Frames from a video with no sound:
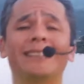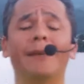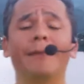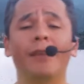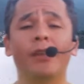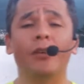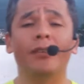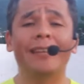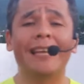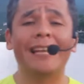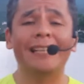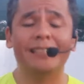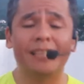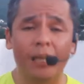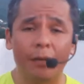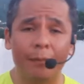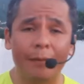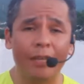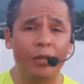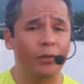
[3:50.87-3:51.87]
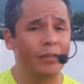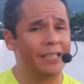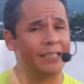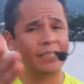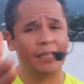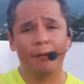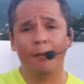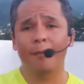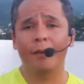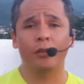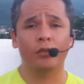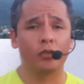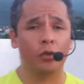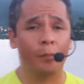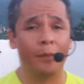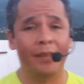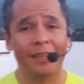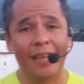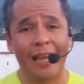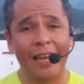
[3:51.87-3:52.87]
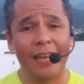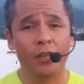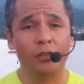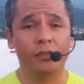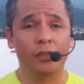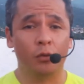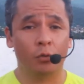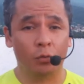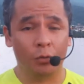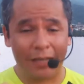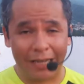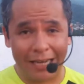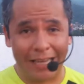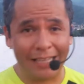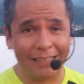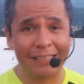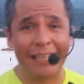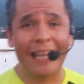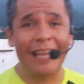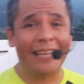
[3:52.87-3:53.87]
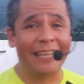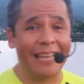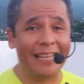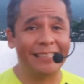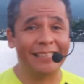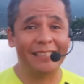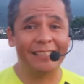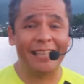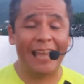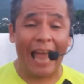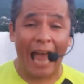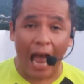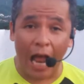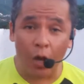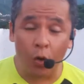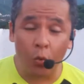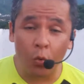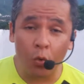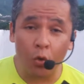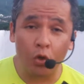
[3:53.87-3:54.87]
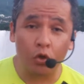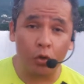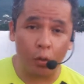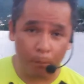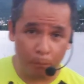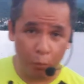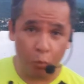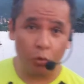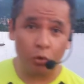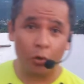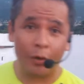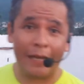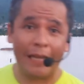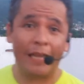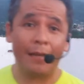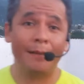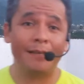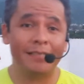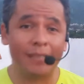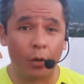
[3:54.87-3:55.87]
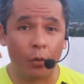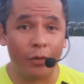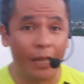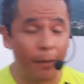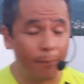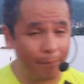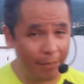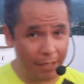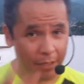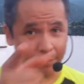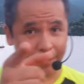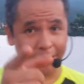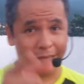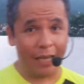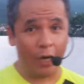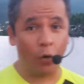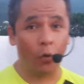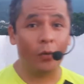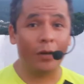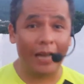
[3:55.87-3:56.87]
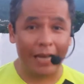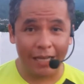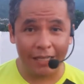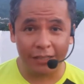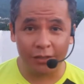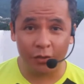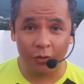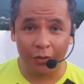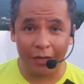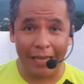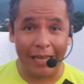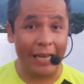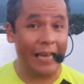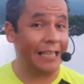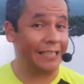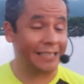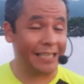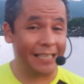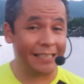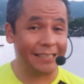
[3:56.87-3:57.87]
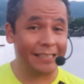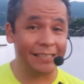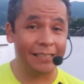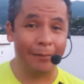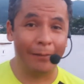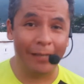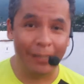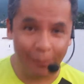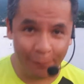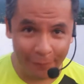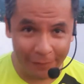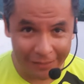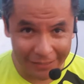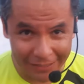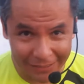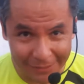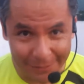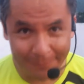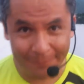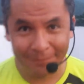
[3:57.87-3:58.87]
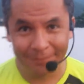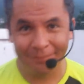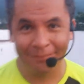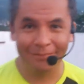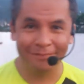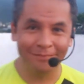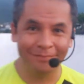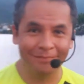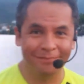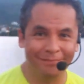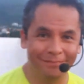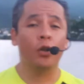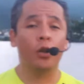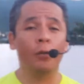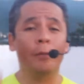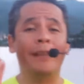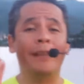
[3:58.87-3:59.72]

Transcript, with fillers: este video te haya servido y escríbeme en los comentarios si tú crees que existe algún otro punto que debas de cuidar para evitar una lesión en las clases de baile fitness. No